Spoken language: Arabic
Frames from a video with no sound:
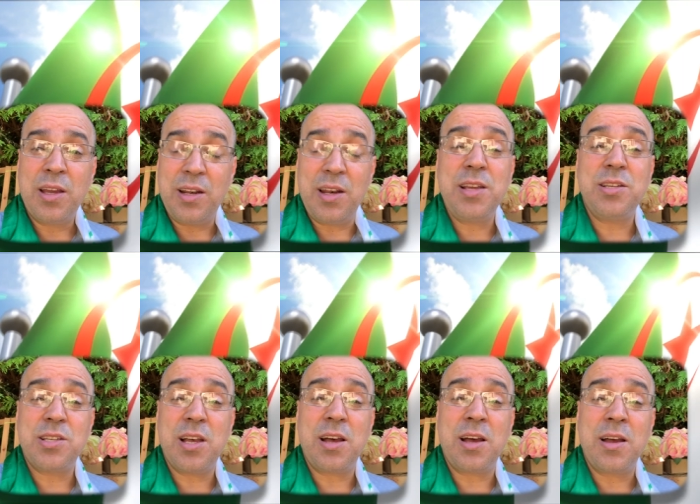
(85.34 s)
ليس
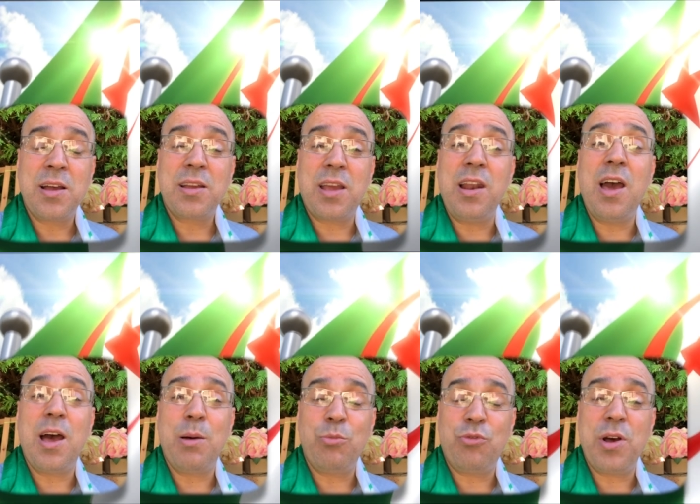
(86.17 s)

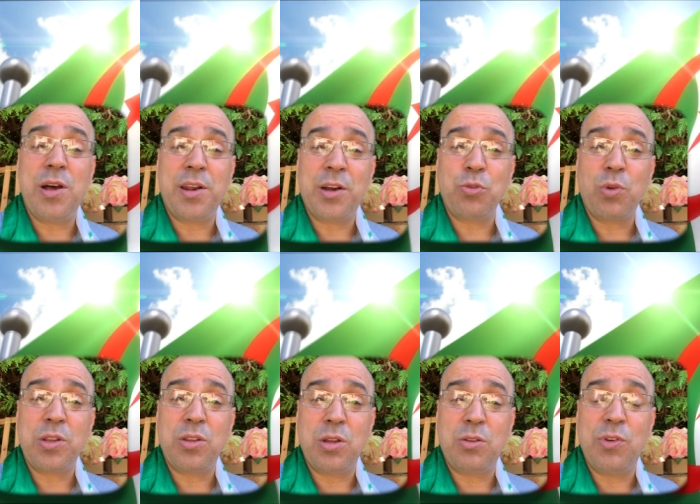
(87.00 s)
كلام فارغ
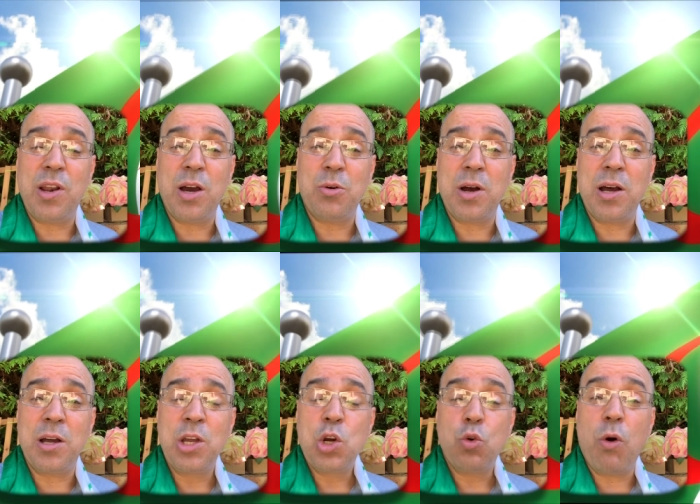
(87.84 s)
يردد في الهواء
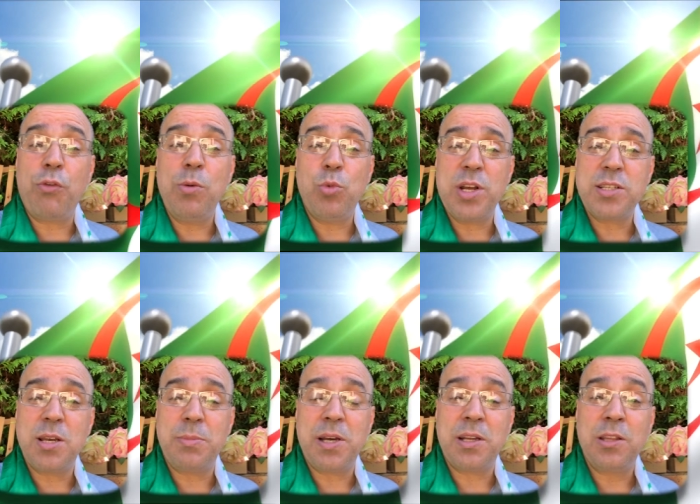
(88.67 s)
وفي
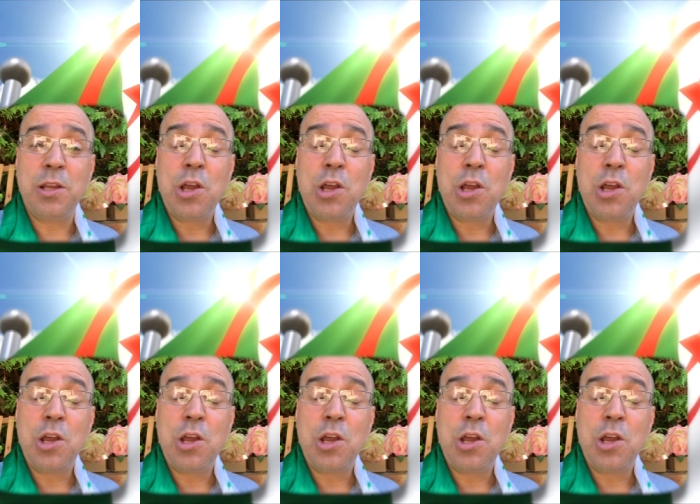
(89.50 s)
المناسبات